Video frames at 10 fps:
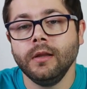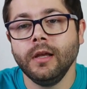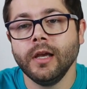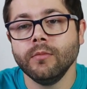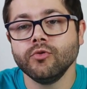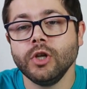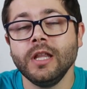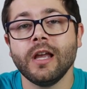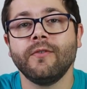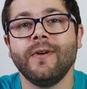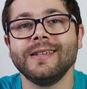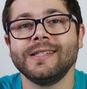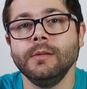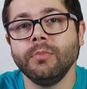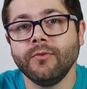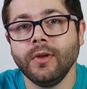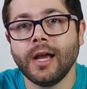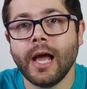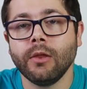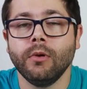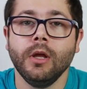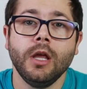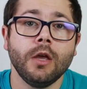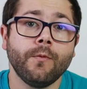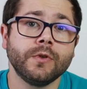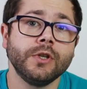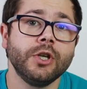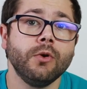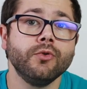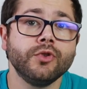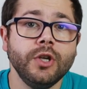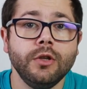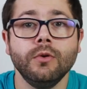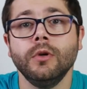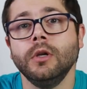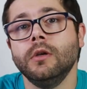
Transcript: digamos, interface simplificado, em que vocês chegam a um sítio,